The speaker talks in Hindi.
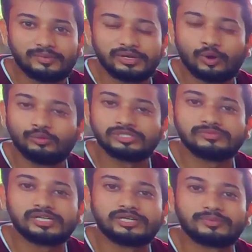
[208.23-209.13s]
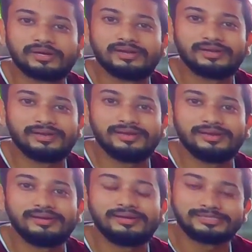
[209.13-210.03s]
अभी होम जिम सेटअप करने के
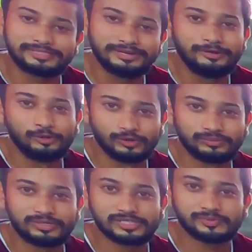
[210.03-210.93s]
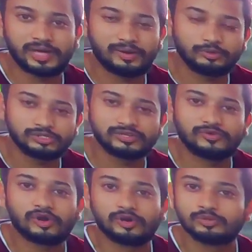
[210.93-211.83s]
लिए इट्स रियली गुड ट्रस्ट मी आई एम यूजिंग
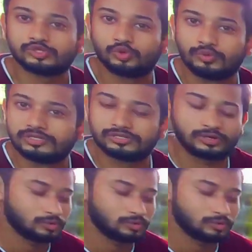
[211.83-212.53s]
फॉर ऑलमोस्ट टू मंथ्स